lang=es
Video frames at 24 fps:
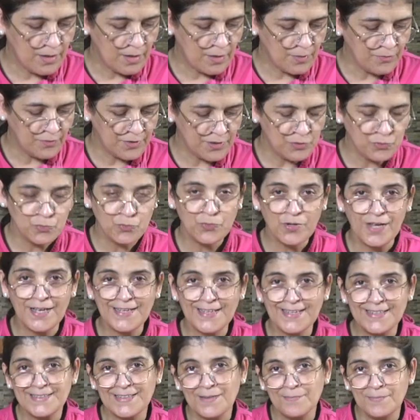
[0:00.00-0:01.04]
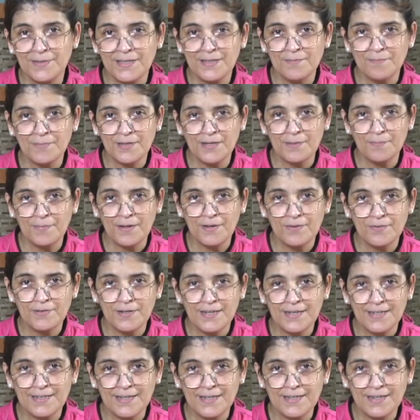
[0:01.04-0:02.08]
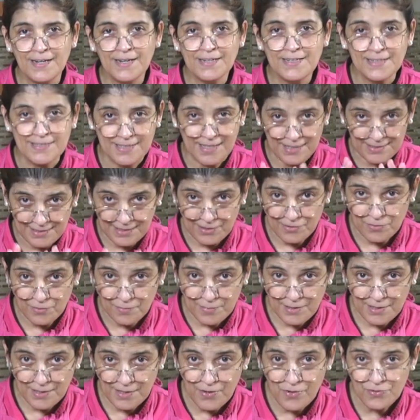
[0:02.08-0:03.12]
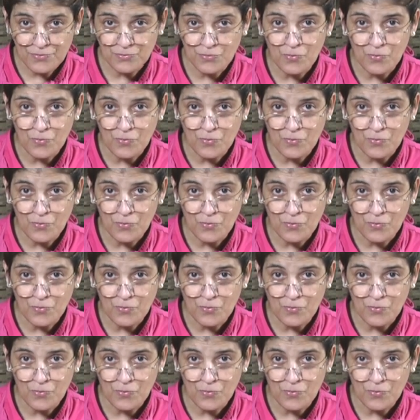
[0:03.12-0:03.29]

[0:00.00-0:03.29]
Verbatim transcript: las frituras que también preparo en el canal, que ya tengo el video,